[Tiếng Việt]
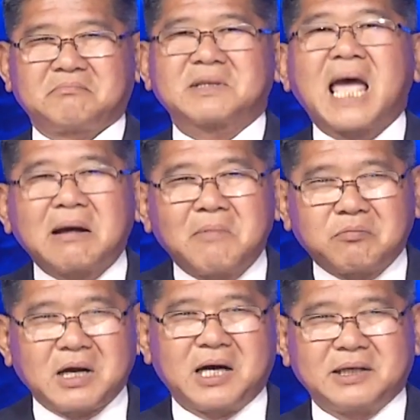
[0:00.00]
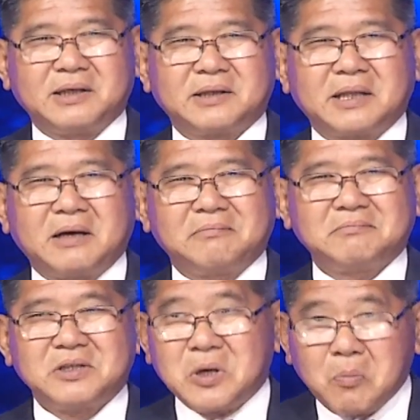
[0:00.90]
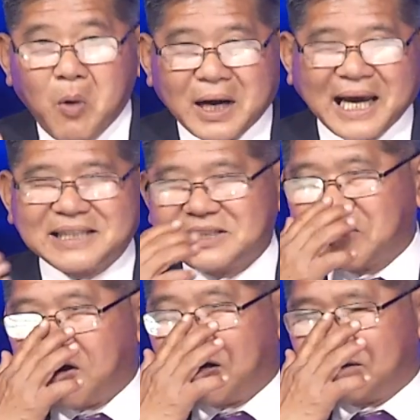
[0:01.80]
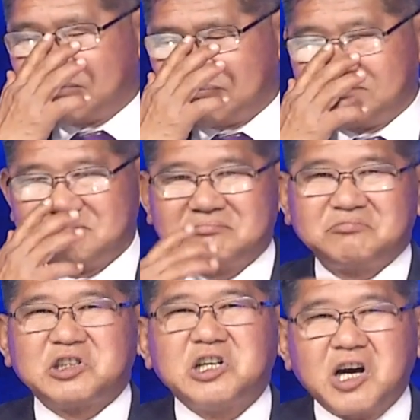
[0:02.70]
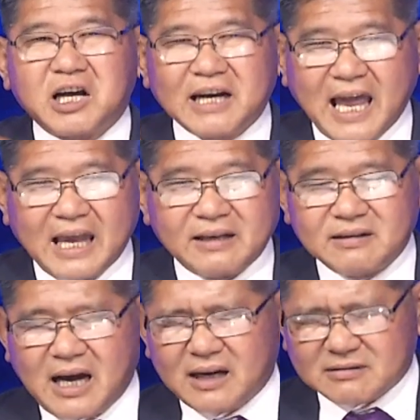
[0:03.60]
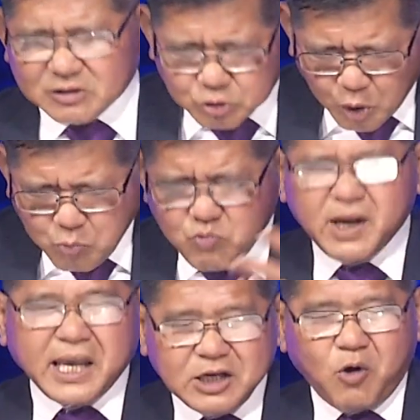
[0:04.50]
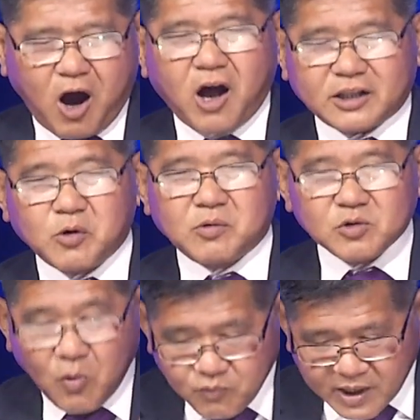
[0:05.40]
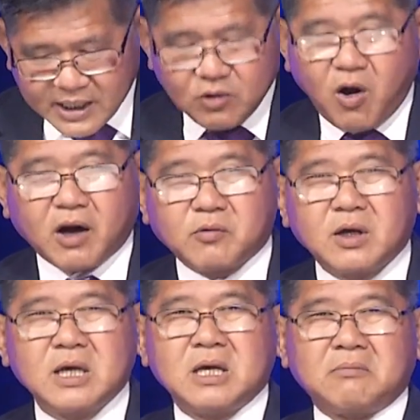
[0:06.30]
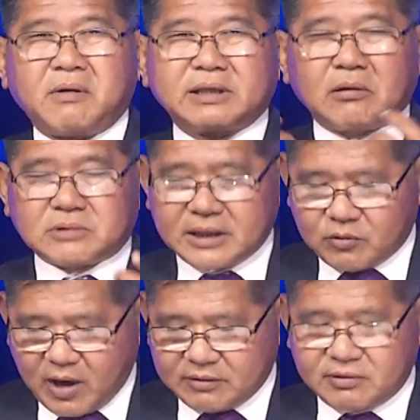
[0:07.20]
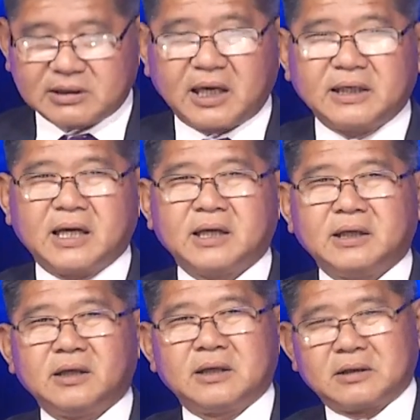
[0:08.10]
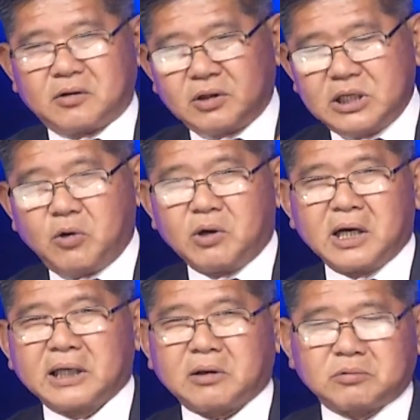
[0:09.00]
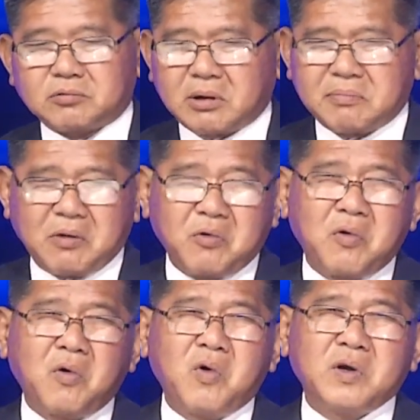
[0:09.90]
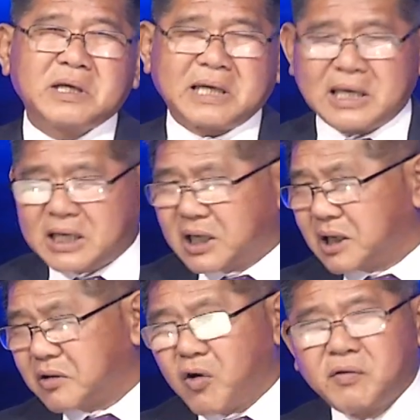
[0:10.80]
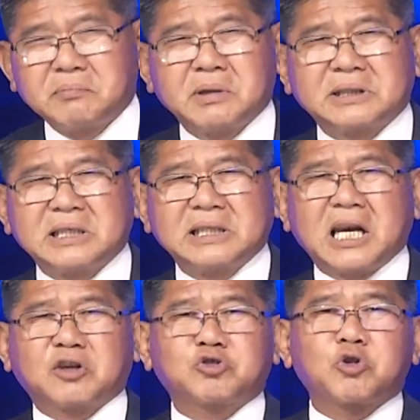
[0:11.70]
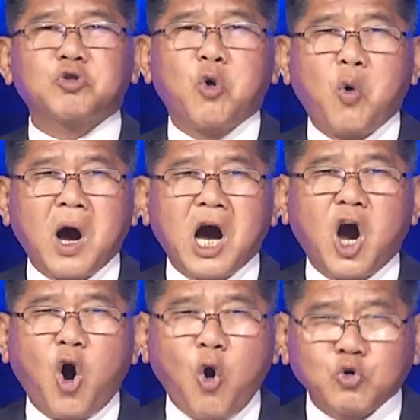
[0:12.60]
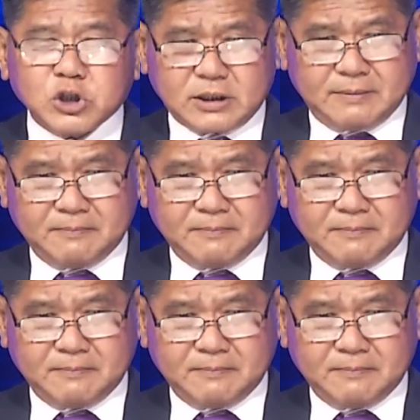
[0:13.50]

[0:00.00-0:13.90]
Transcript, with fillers: Đang mong đợi, thấy không? Một cái gì đó ngược lại, đúng với cái ý của họ. Đúng với cái ý của họ. Bởi vì trong thời gian qua quý vị thấy nè, có nhiều người cái Tổng thống Trump bảo ôi cái Covid-19 này là trò đùa ở host.